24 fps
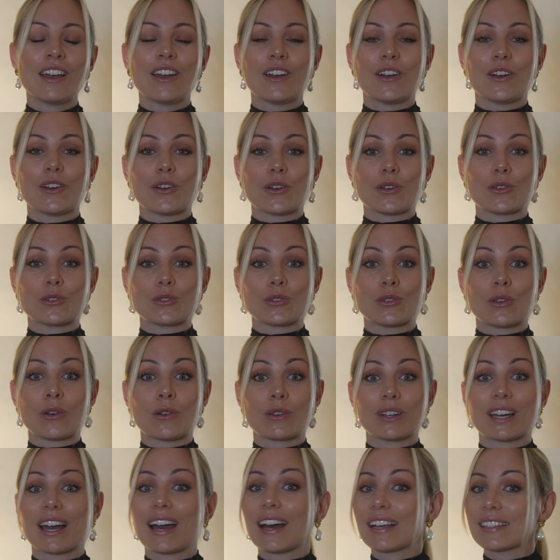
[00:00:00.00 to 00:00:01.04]

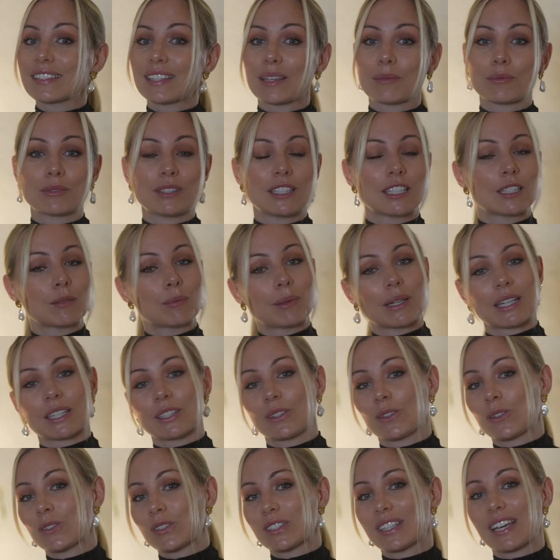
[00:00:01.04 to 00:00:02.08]
euh, grâce à mon
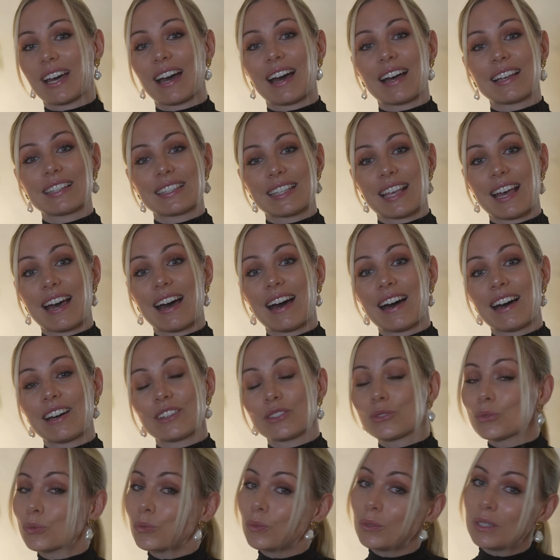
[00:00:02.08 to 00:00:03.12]
expérience, grâce à
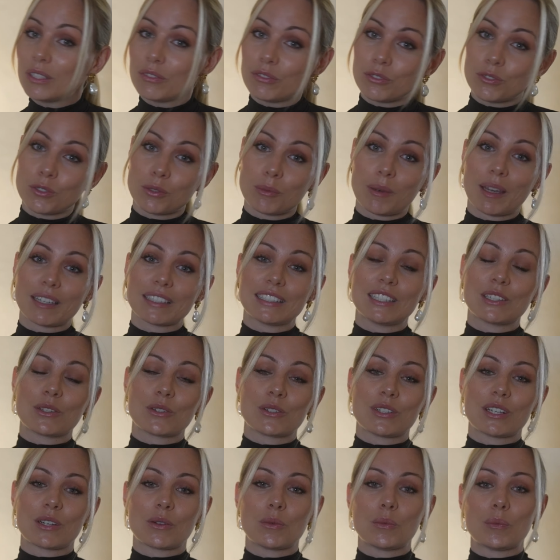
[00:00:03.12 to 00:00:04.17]
tous les futurs mariés que
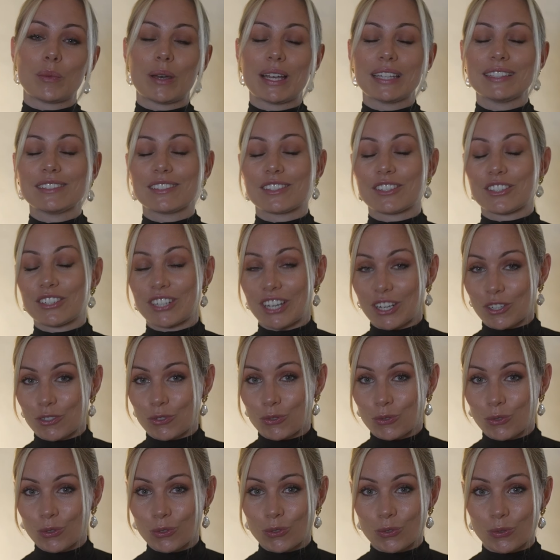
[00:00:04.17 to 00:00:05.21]
j'accompagne chaque
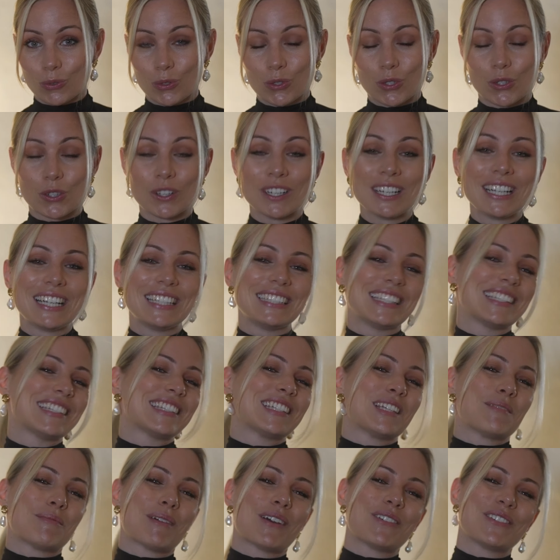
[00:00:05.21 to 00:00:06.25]
jour. Donc, euh,
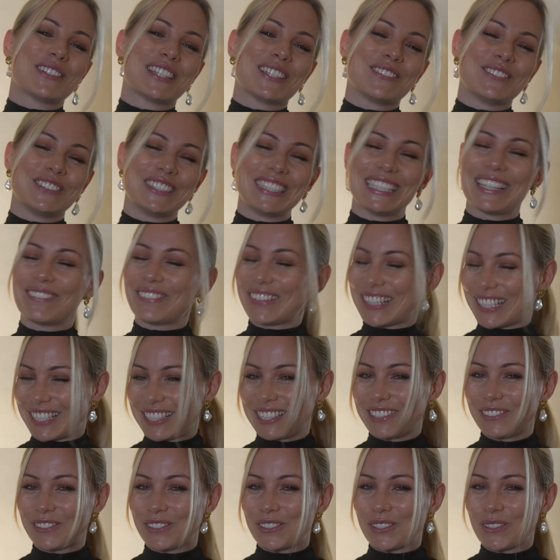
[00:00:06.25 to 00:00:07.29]
n'hésitez pas à vous abonner à ma
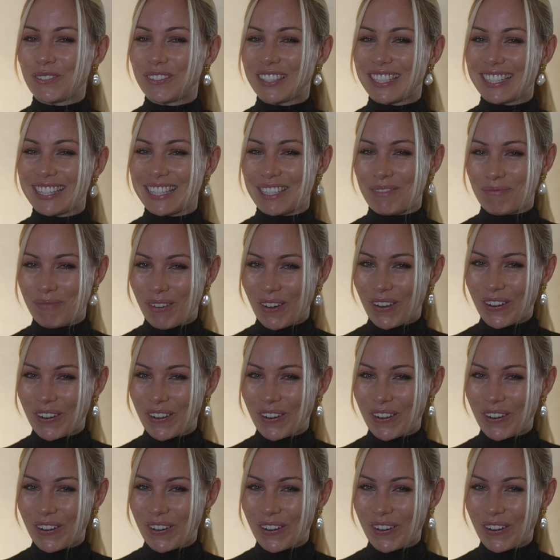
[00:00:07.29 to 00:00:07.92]
chaîne YouTube si ce n'est pas